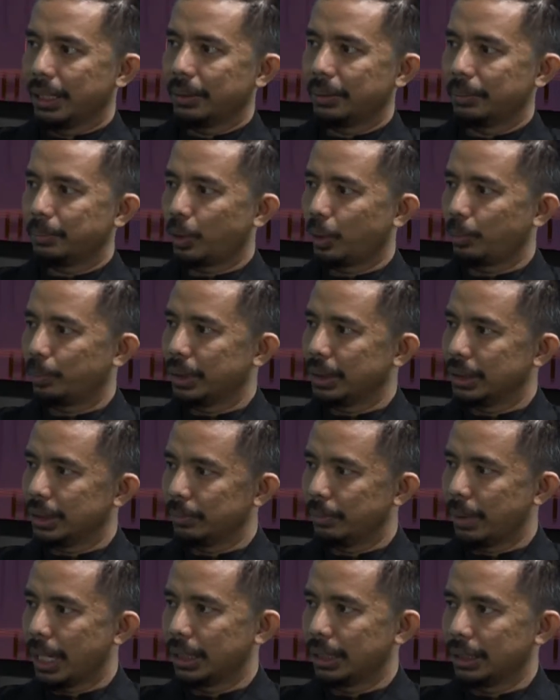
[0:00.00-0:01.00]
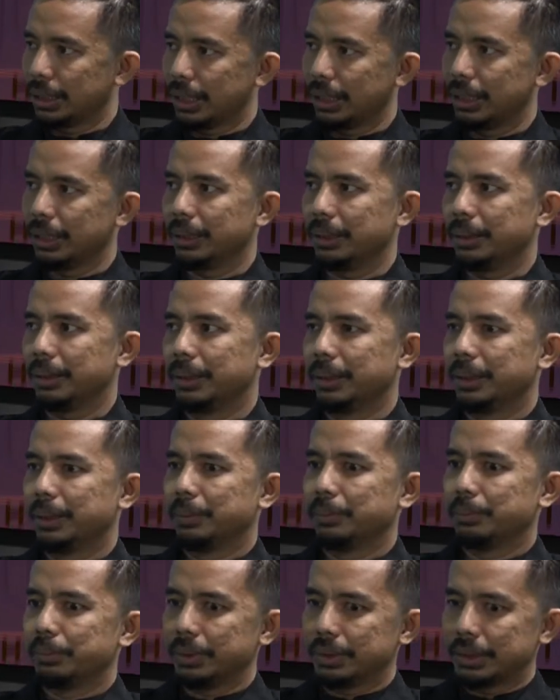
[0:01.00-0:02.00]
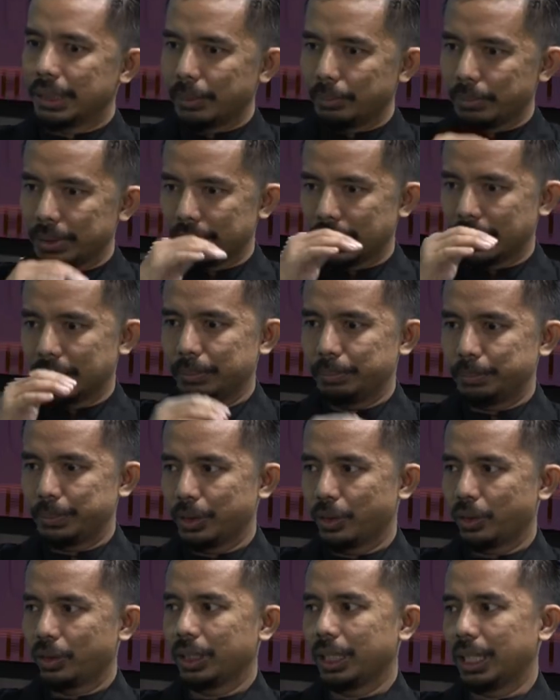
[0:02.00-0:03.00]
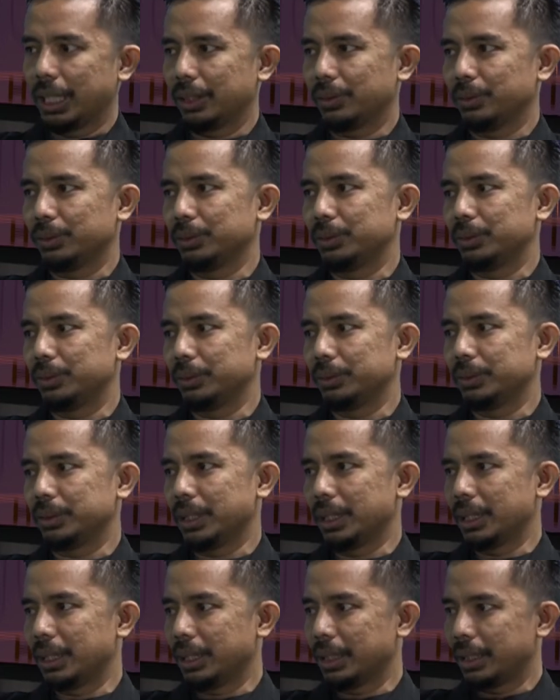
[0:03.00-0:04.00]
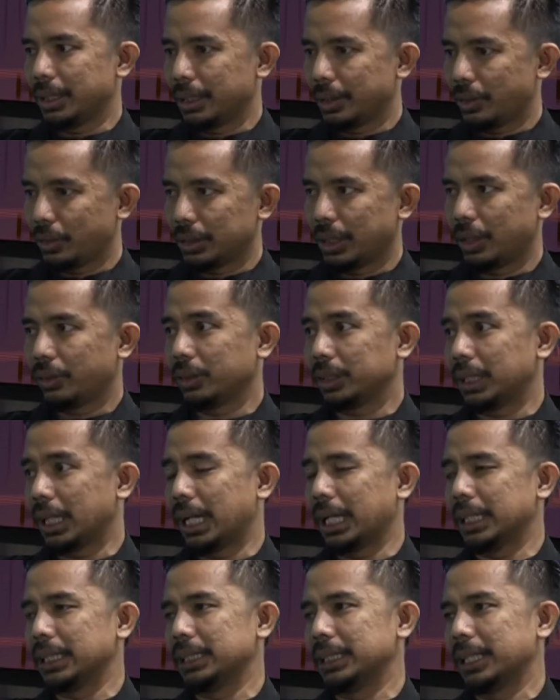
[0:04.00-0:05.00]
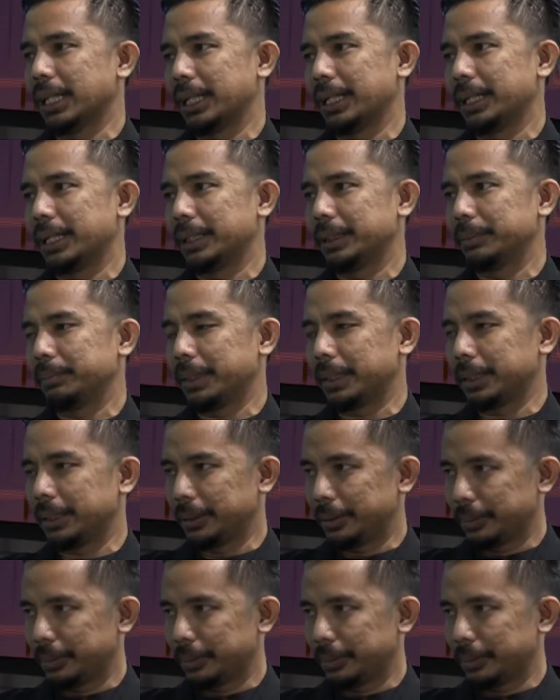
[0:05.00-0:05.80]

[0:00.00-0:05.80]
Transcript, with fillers: Provinsi Banten bisa menjadi pioner untuk eh, kota-kota uh, lainnya. Gitu.